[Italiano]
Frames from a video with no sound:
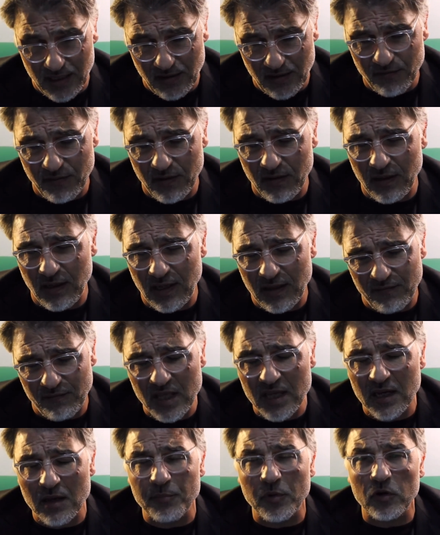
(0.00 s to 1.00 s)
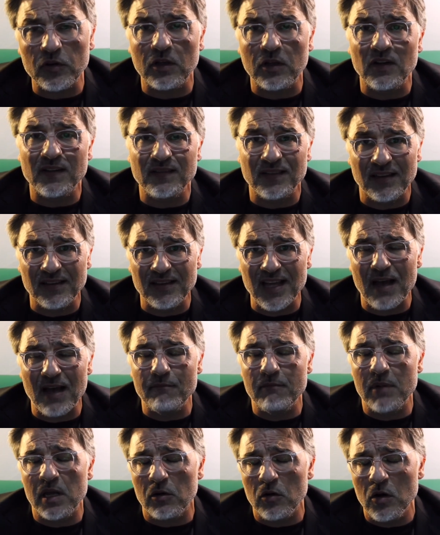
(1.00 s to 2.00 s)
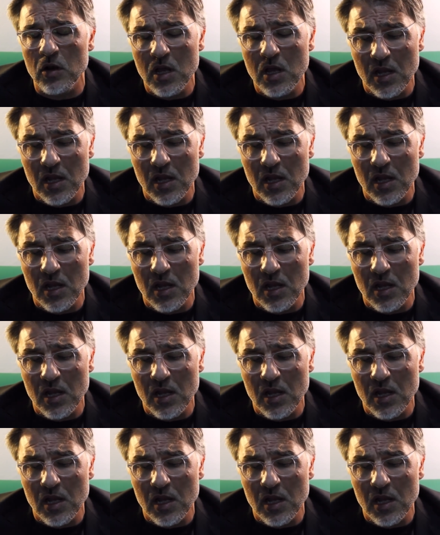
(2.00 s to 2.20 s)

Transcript: le vie che portano a Sant'Ammaro,